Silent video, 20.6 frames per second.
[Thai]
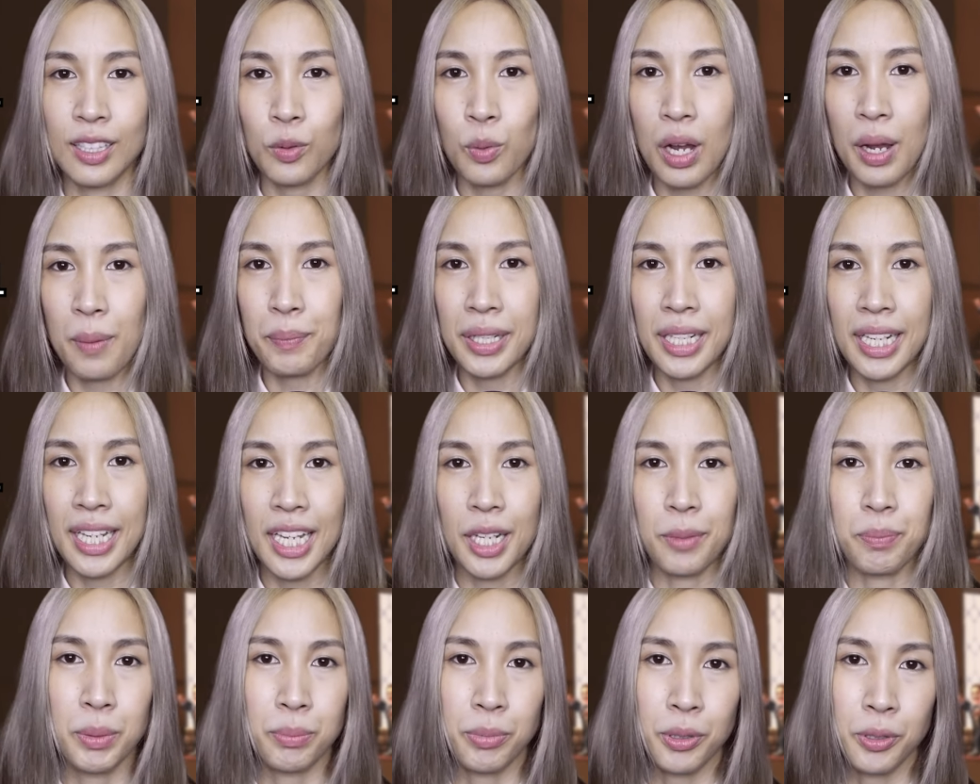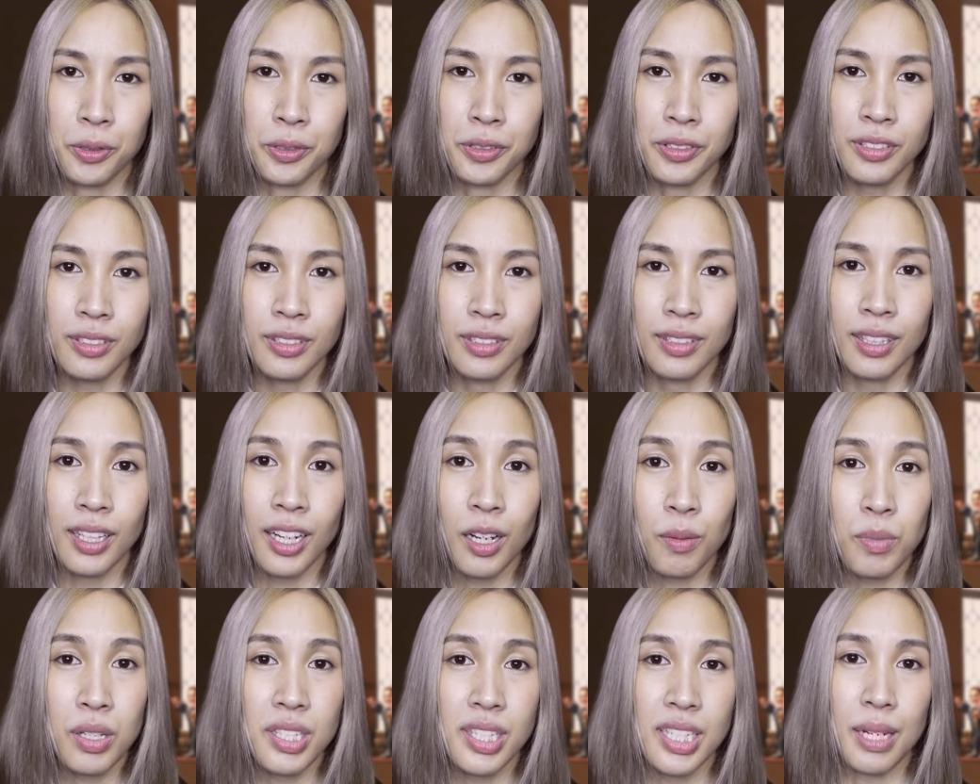ความเป็นเหตุเป็นผลเข้า
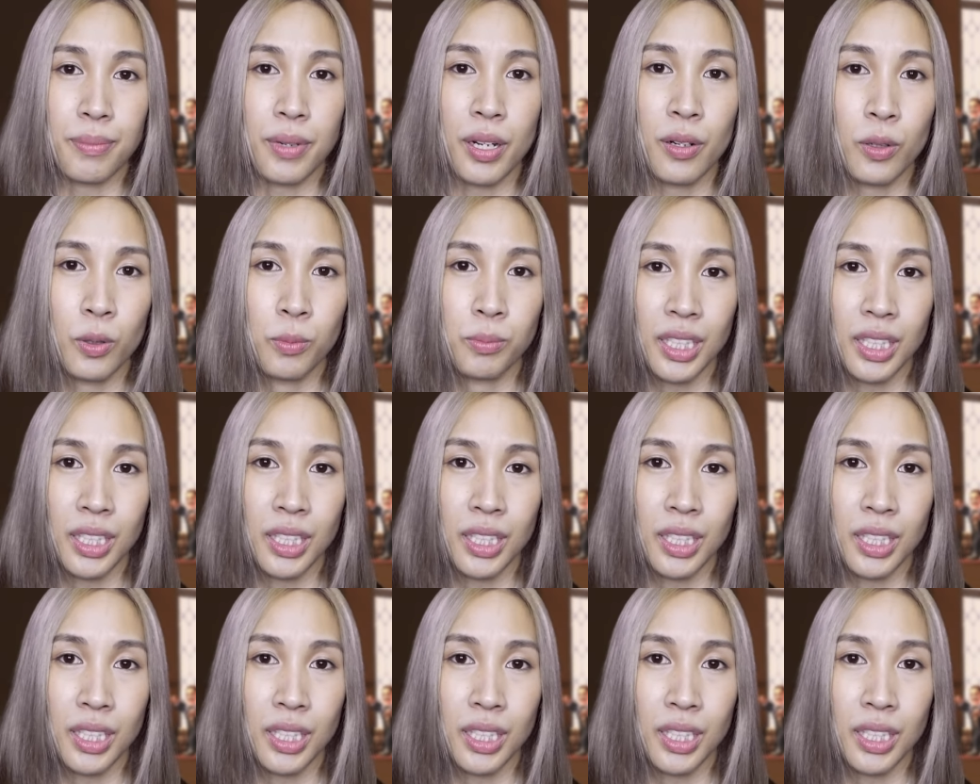มาจับอารมณ์